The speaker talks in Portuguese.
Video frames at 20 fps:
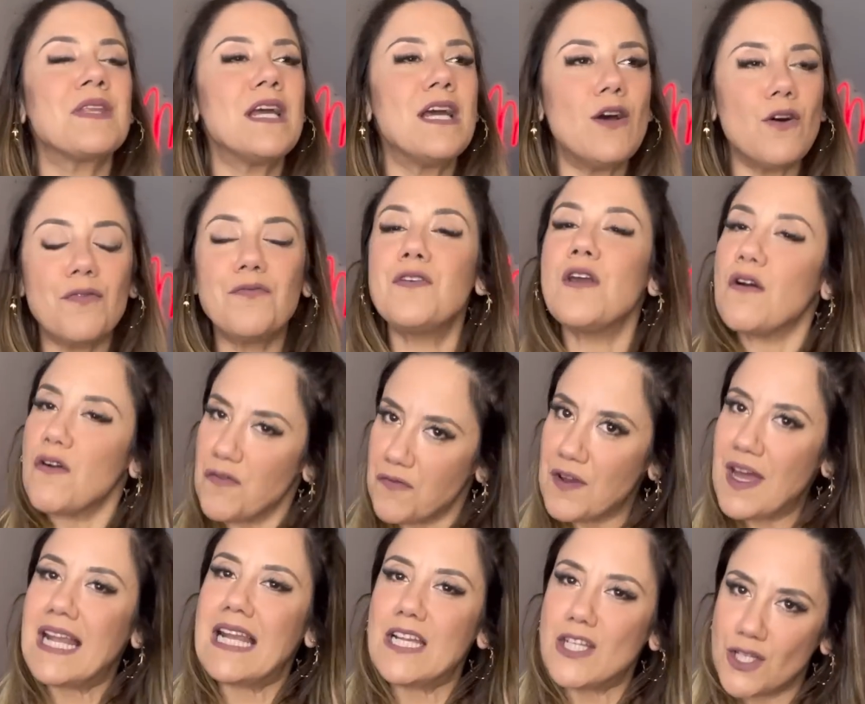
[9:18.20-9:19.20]
Eu fico
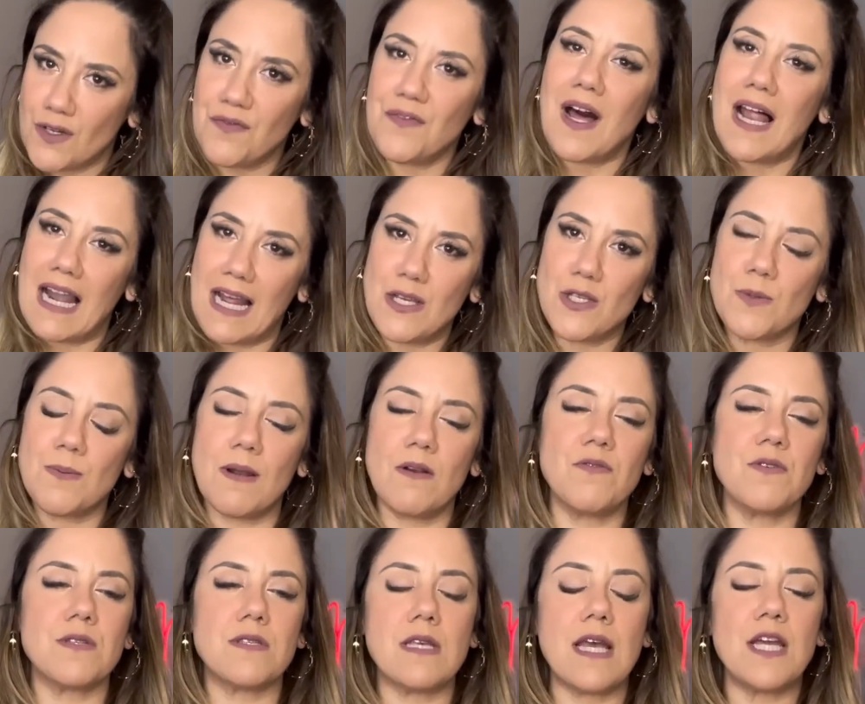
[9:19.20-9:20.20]
feliz de falar isso para
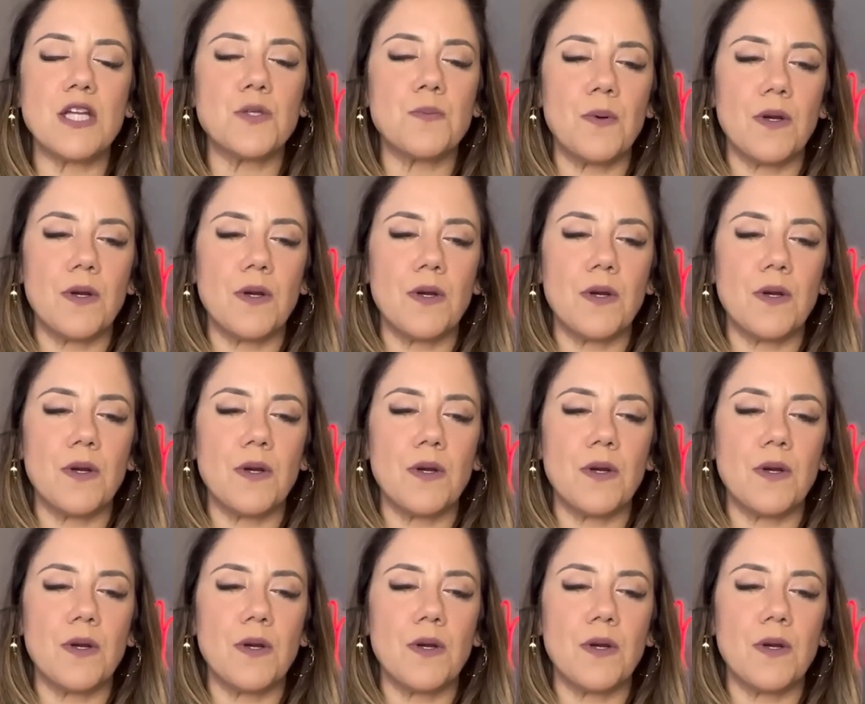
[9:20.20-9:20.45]
vocês,